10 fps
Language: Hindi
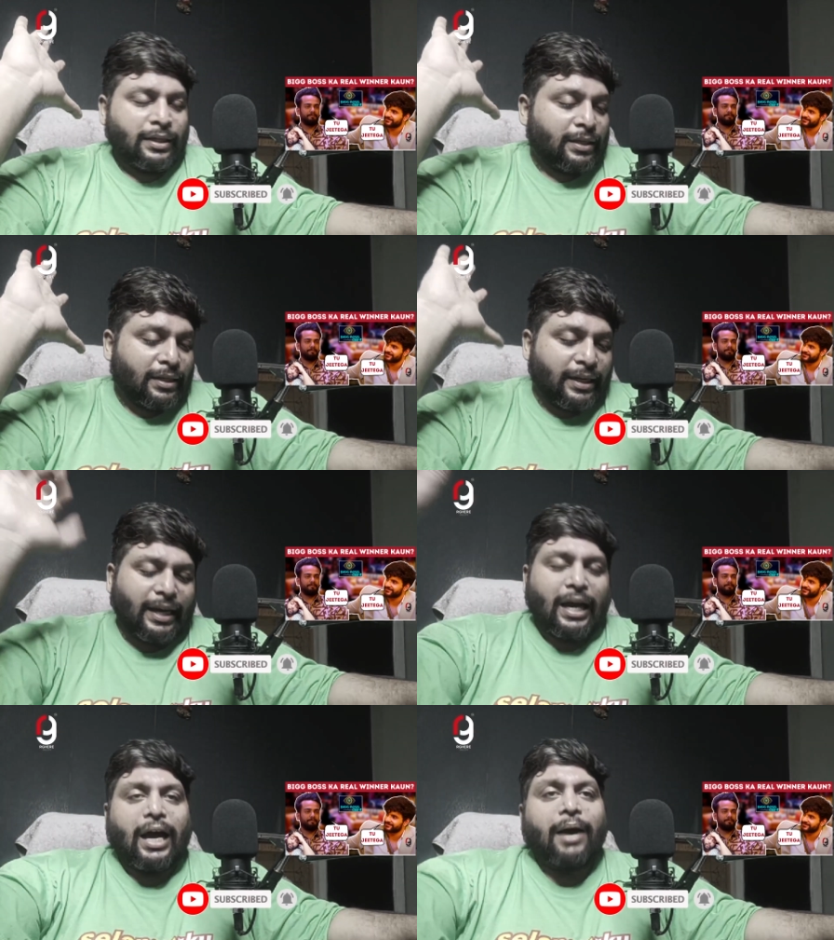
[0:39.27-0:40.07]
ठीक है
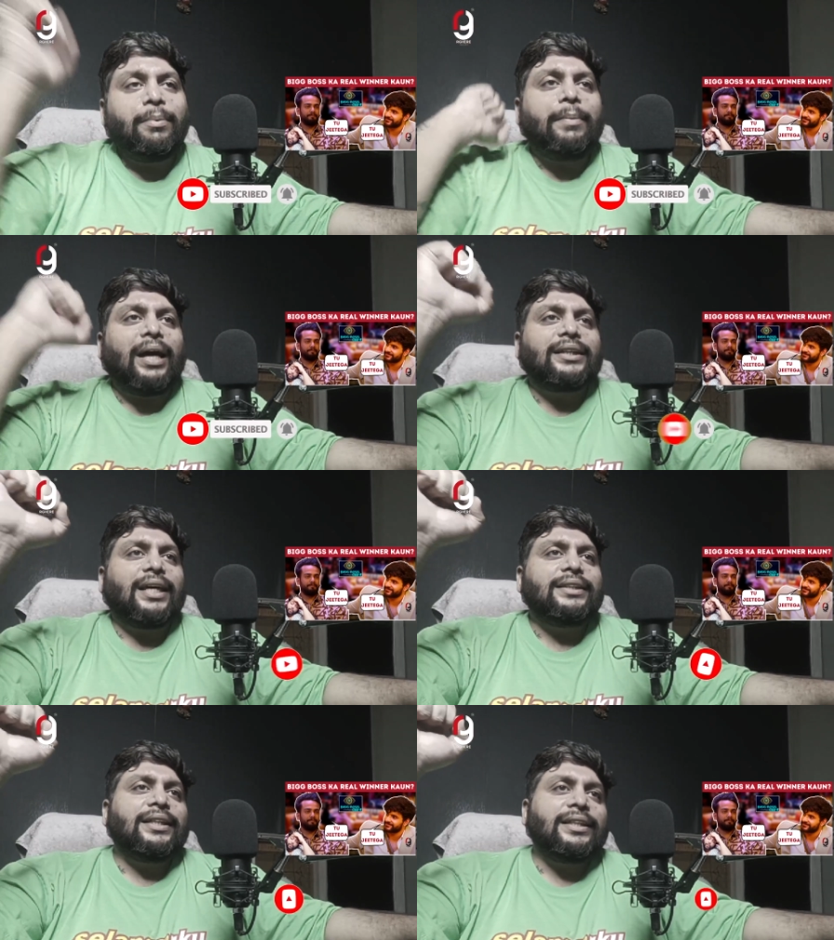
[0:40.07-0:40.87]
अब बात आ
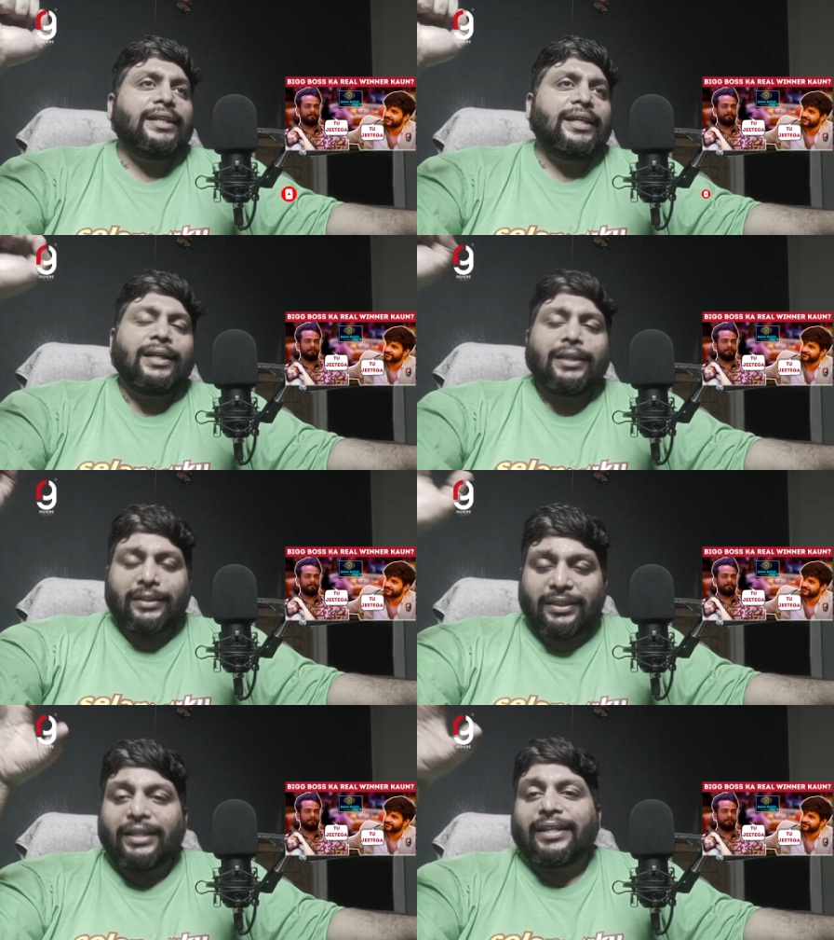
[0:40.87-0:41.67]
जाती है
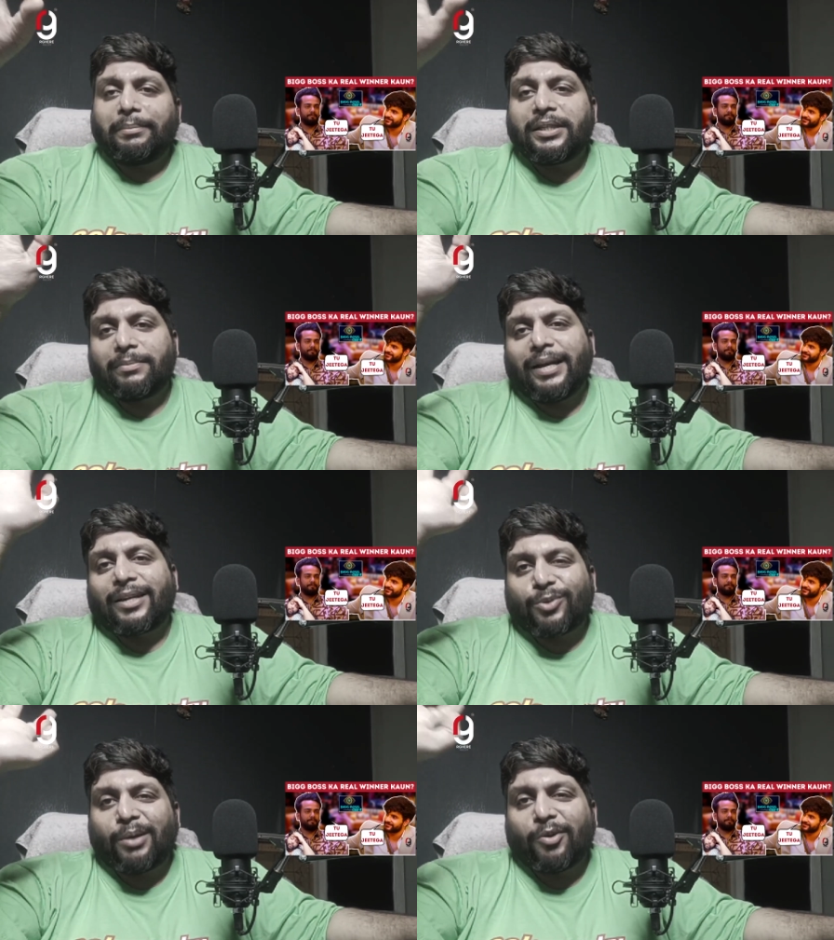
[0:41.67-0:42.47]
जिनके बीच में
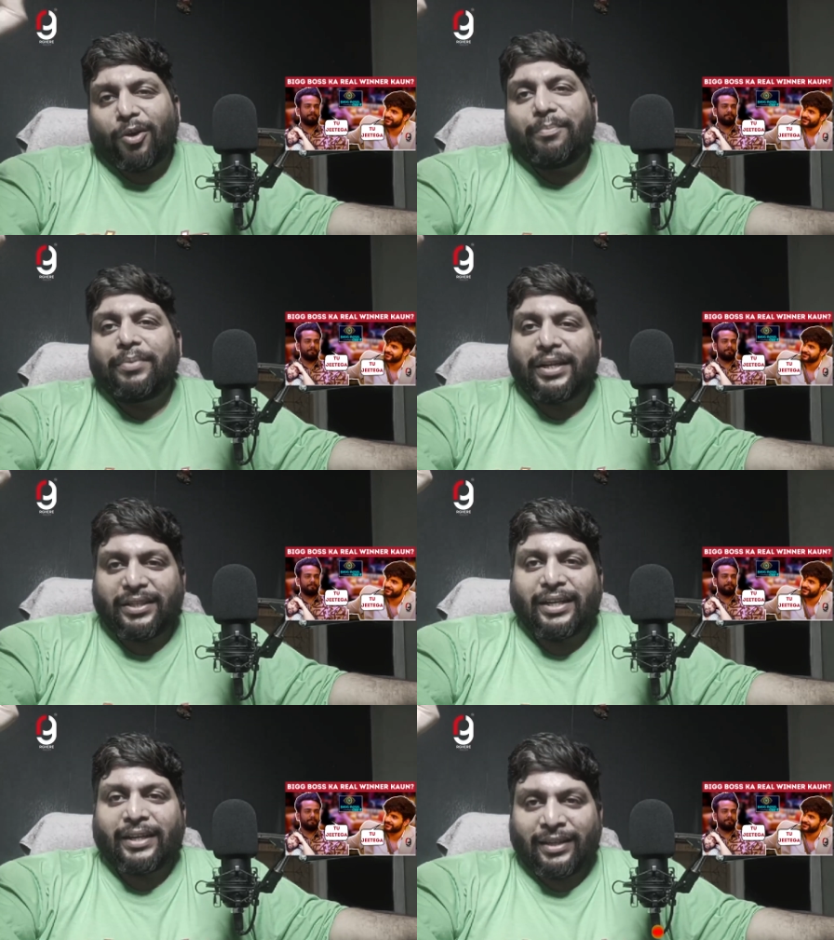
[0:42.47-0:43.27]
एक्चुअल में
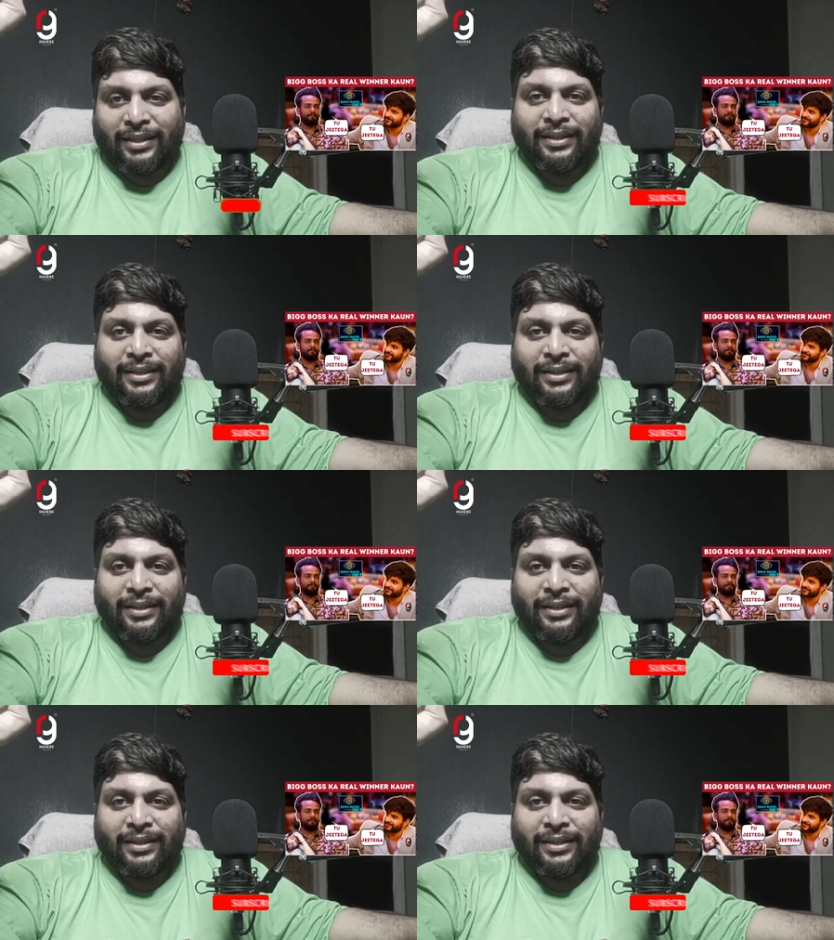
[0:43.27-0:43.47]
कंपटीशन है